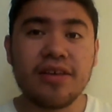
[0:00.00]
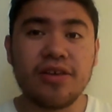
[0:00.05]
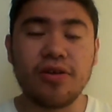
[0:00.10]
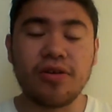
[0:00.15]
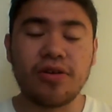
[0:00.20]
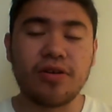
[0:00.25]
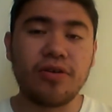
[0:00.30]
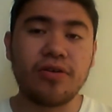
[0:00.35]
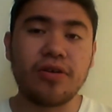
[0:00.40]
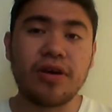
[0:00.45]

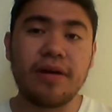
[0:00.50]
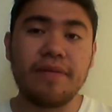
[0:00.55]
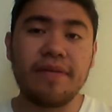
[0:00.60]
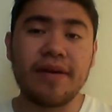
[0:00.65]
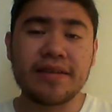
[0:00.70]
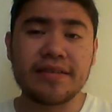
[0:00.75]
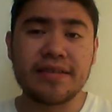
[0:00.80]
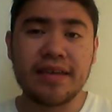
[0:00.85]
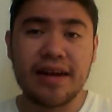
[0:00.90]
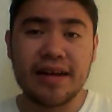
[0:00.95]
Yo creo que
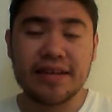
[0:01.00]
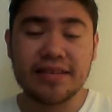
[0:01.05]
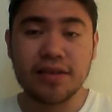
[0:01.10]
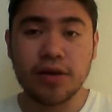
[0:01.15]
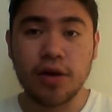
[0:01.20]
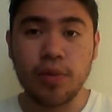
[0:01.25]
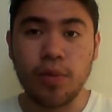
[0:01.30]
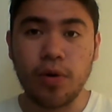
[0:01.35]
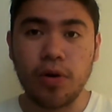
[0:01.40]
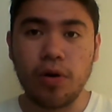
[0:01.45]
va a ser
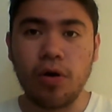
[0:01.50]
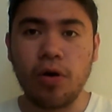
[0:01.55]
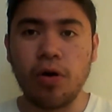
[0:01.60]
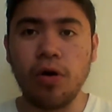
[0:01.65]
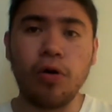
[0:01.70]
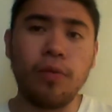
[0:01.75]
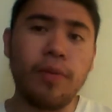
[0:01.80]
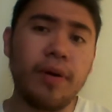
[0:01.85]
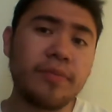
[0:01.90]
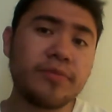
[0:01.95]
así como,
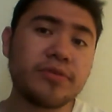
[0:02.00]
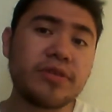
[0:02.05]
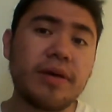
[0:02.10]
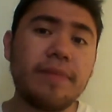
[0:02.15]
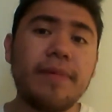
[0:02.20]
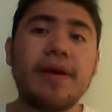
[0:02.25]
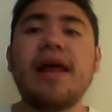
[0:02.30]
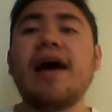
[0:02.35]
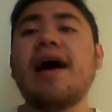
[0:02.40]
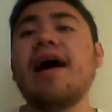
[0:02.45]
o vamos
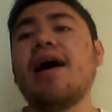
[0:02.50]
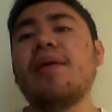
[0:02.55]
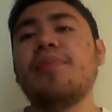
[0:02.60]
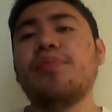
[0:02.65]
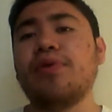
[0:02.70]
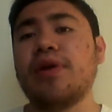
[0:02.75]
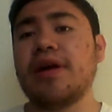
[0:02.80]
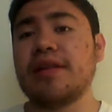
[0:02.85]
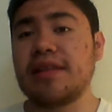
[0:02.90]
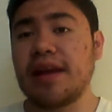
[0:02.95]
a ver a
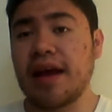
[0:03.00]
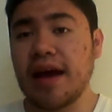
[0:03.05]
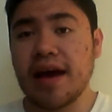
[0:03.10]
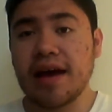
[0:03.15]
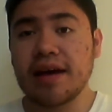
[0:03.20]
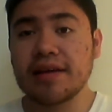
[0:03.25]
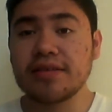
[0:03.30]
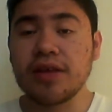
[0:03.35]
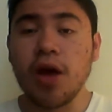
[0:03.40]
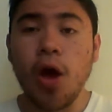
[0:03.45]
por
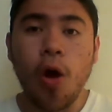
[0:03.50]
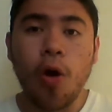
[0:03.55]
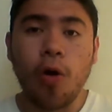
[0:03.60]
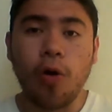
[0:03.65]
atrás,